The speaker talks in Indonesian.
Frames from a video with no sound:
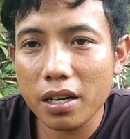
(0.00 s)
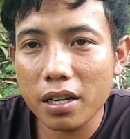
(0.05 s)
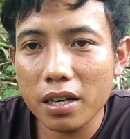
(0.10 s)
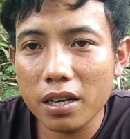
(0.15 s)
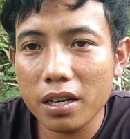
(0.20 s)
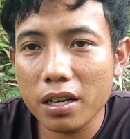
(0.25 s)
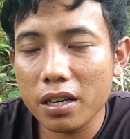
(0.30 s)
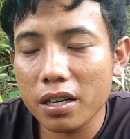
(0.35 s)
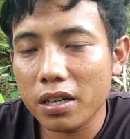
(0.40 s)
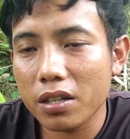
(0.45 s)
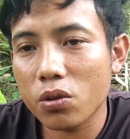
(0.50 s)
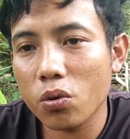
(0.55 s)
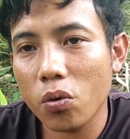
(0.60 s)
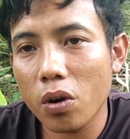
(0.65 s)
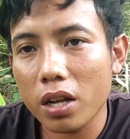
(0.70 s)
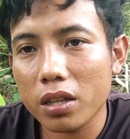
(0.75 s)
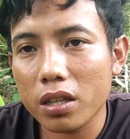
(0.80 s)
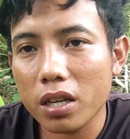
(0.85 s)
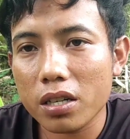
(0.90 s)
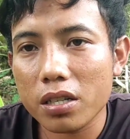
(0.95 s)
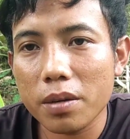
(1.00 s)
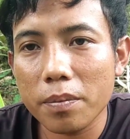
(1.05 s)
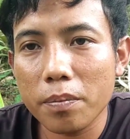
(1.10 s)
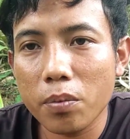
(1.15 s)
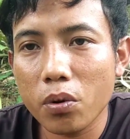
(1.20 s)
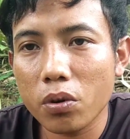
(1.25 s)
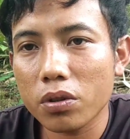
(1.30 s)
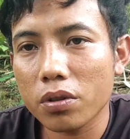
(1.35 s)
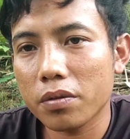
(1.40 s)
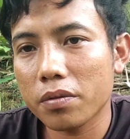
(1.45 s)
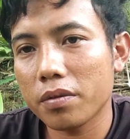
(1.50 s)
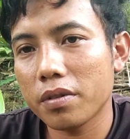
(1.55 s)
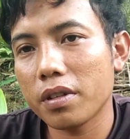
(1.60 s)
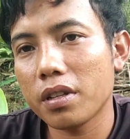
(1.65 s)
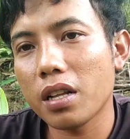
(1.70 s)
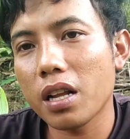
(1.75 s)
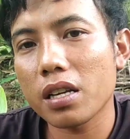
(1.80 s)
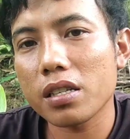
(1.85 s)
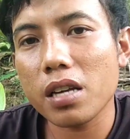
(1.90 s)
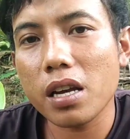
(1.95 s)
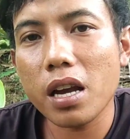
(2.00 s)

uh, doa tersebut Nah,